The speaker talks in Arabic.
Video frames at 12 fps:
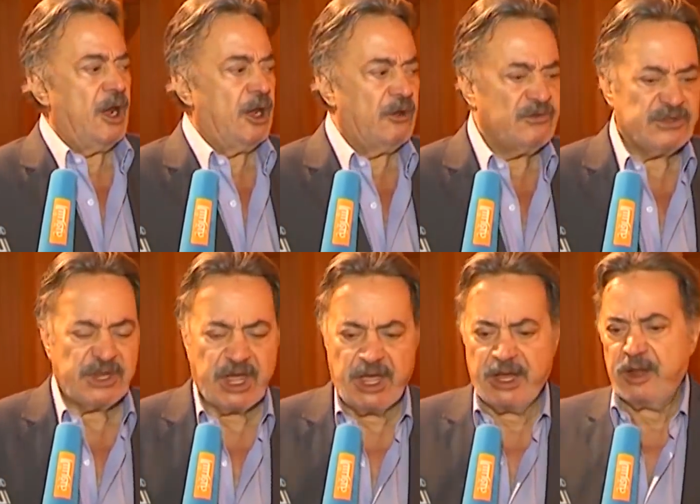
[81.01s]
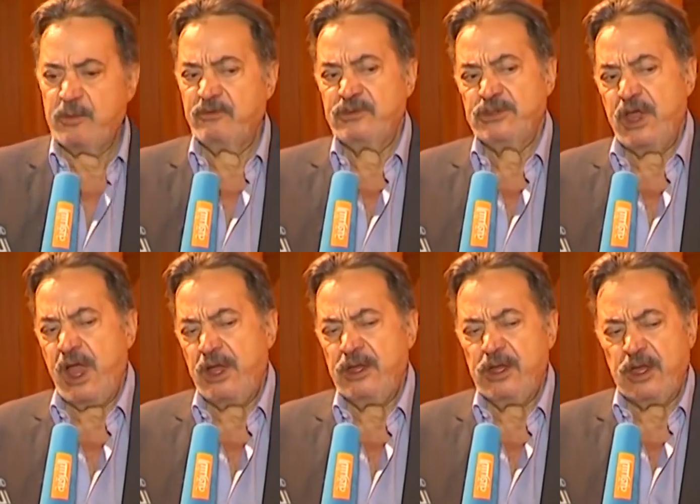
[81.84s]
لفظ خارج مفيش
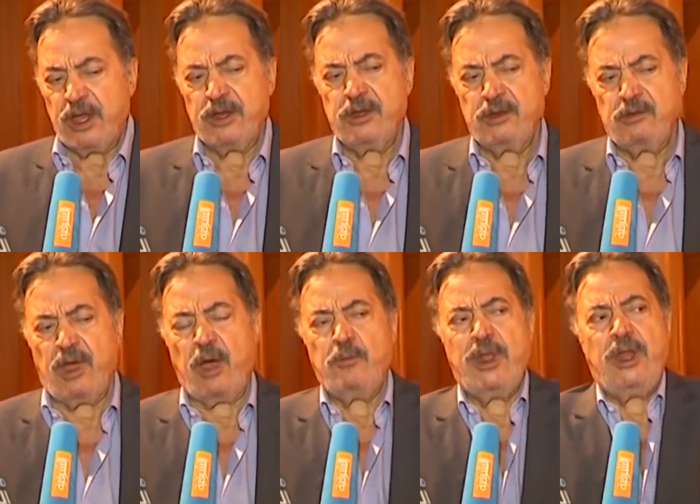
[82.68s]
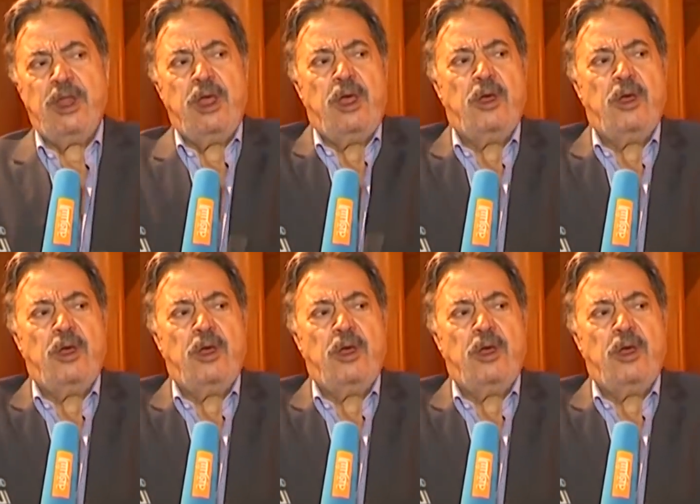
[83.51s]
يعني كان عمل